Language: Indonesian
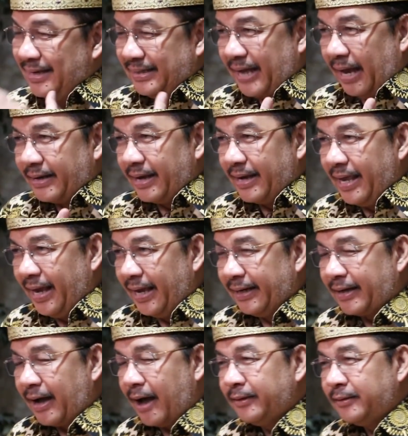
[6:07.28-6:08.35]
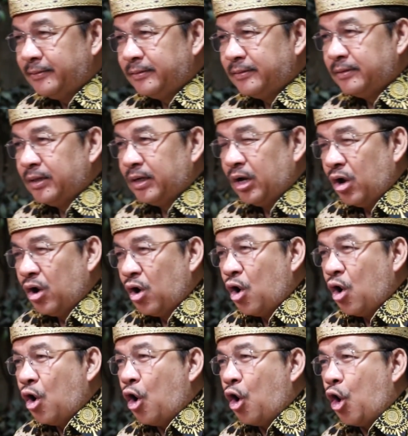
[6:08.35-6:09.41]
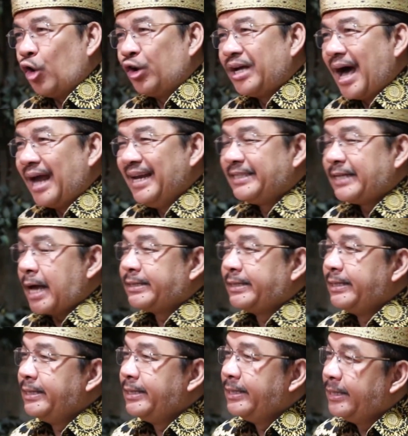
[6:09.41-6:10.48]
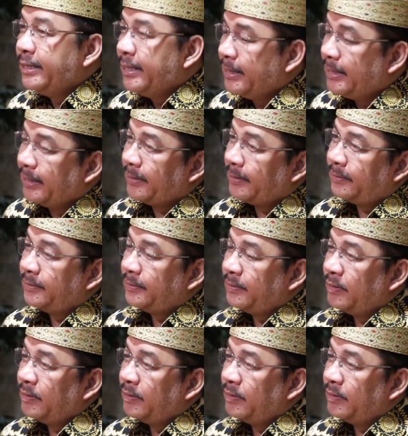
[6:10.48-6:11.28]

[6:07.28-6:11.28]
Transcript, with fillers: Saya inginkan organisasi ini